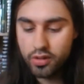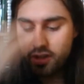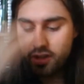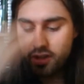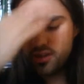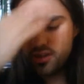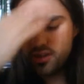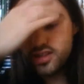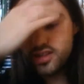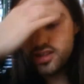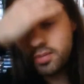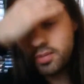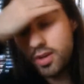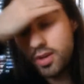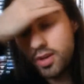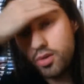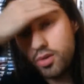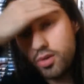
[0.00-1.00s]
qui est
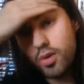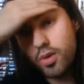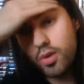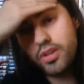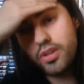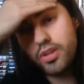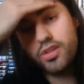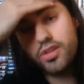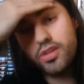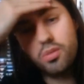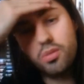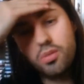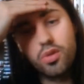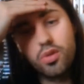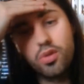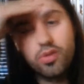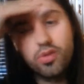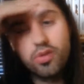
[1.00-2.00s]
sorti après le 3
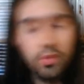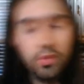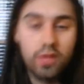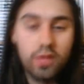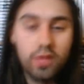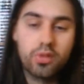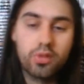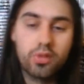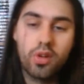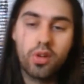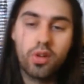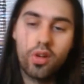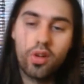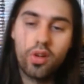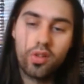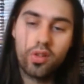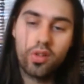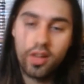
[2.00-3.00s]
décembre 2011
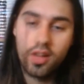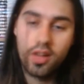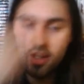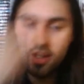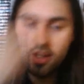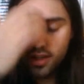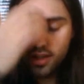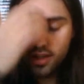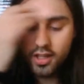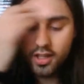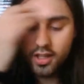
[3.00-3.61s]
en anglais.